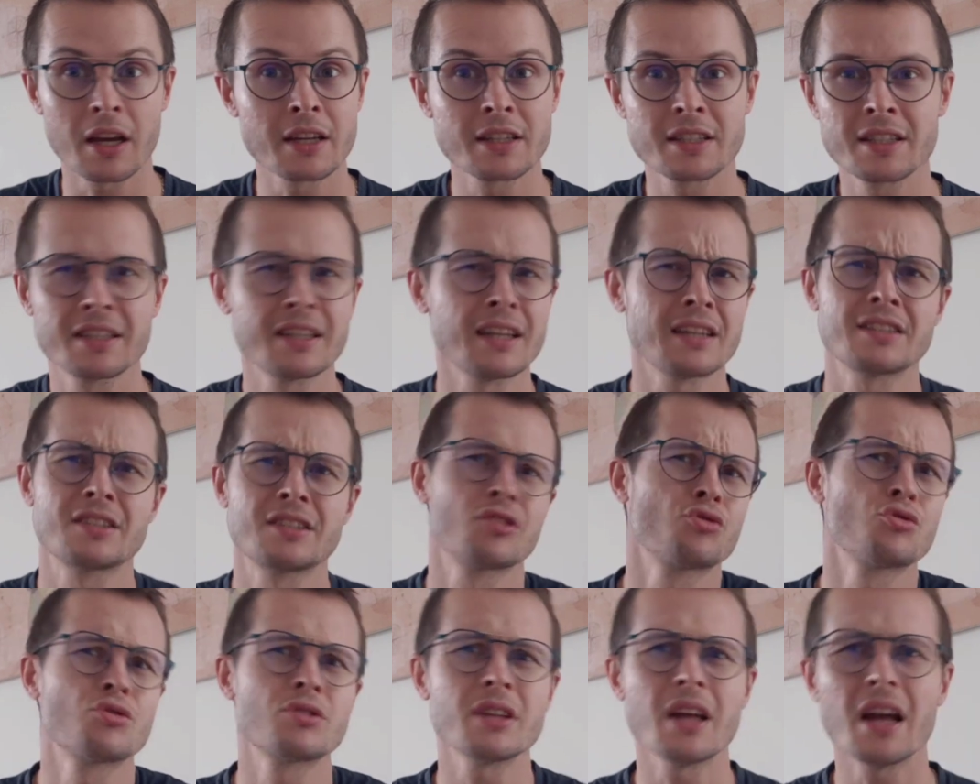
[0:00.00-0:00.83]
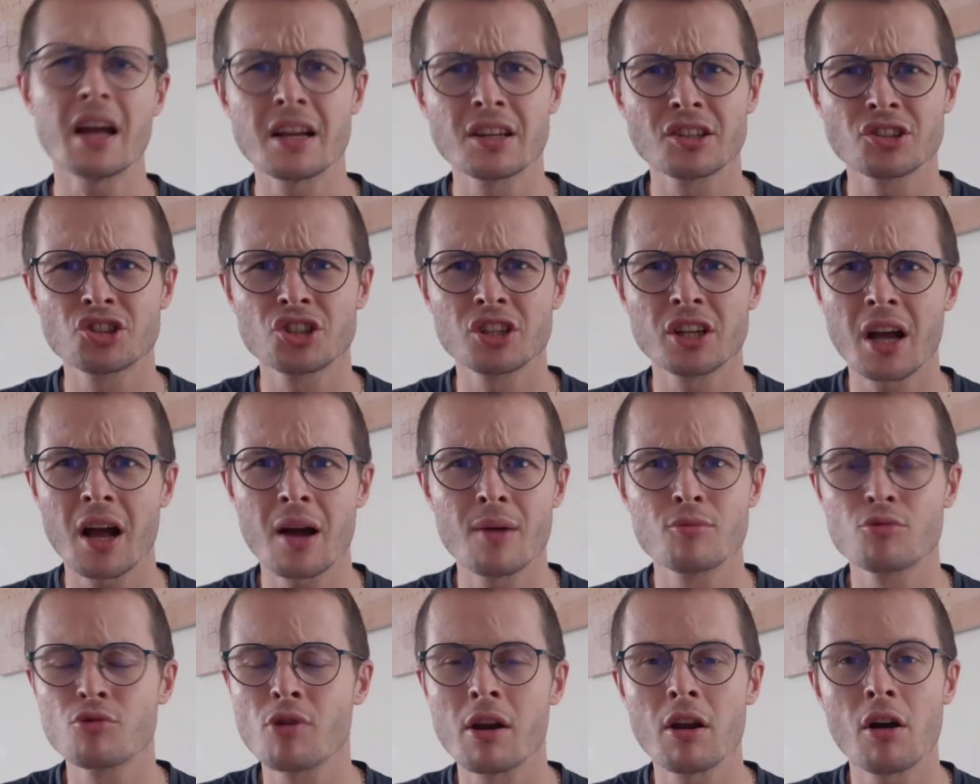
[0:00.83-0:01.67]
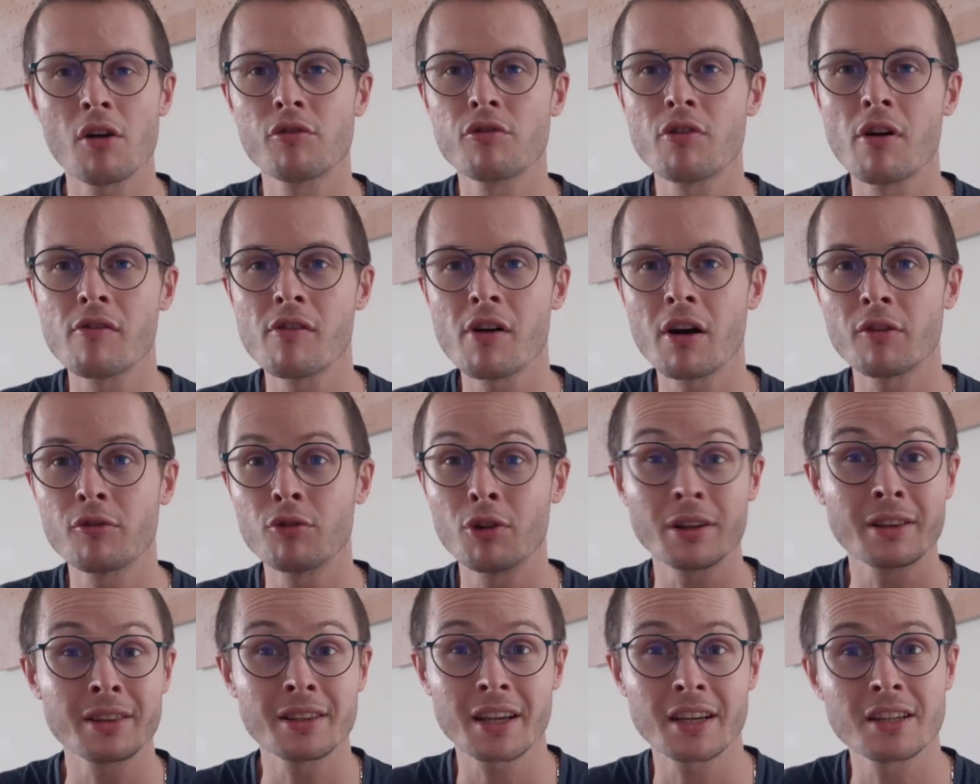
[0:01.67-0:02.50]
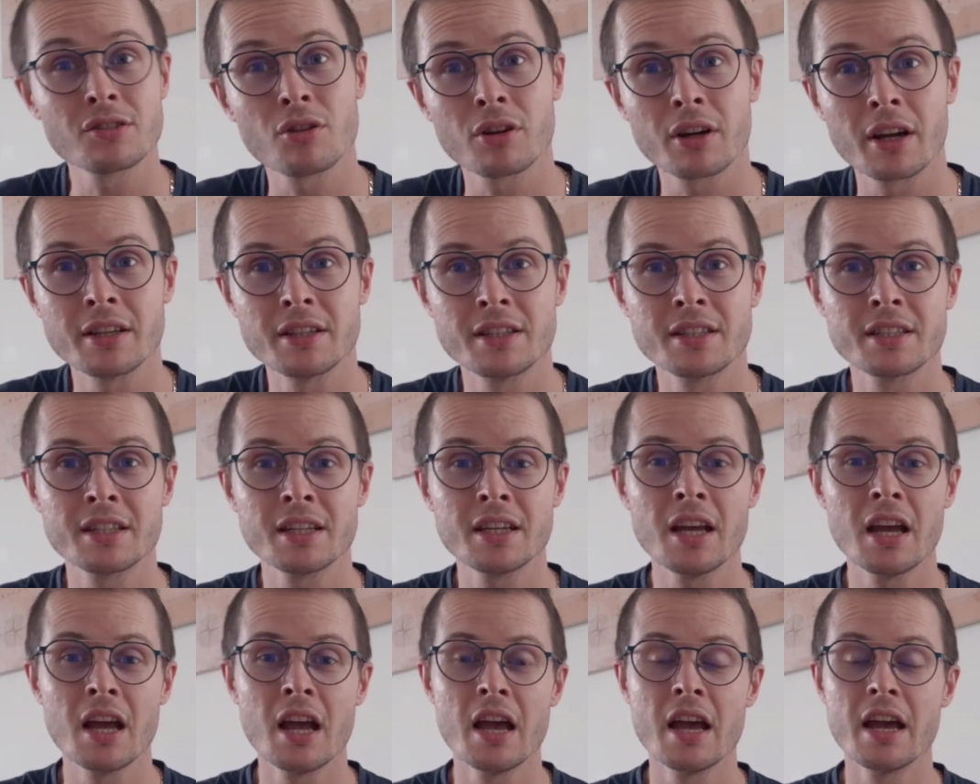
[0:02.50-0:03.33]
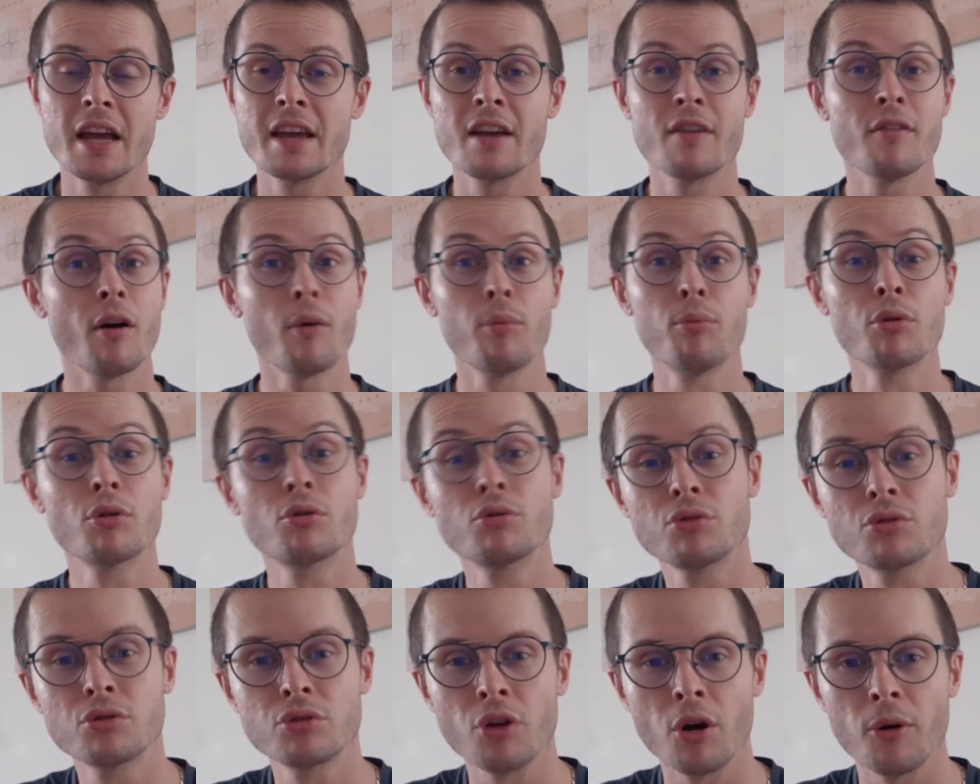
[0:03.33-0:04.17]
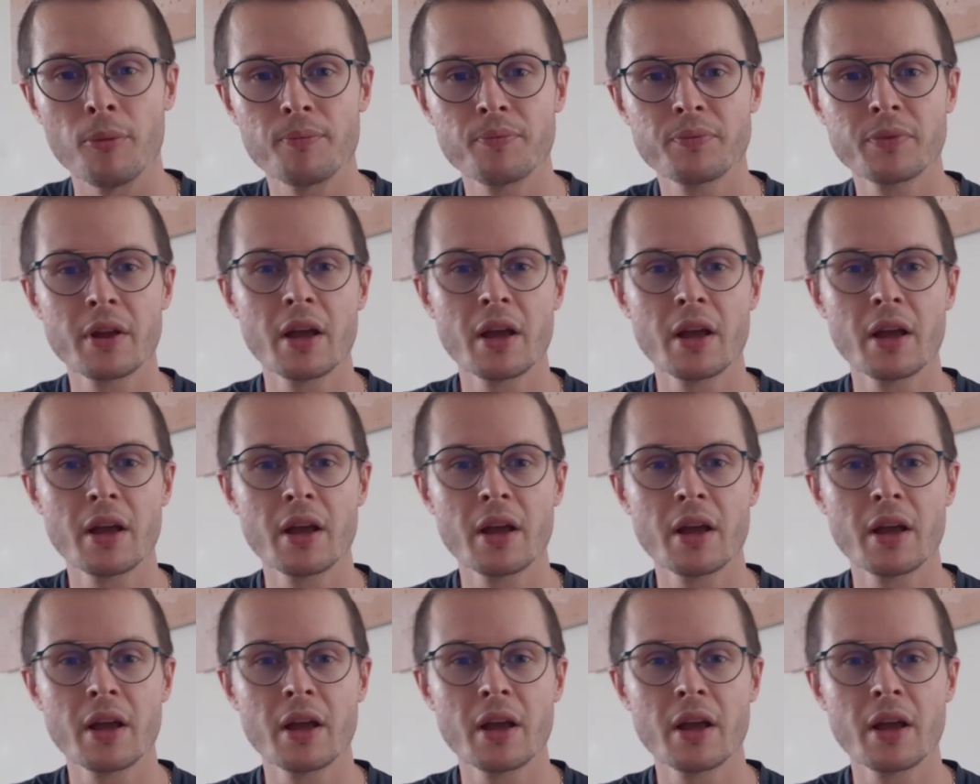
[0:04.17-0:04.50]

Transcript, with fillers: etc. C'est juste ingérable ou alors faut avoir, faut être très organisé et avoir beaucoup de temps.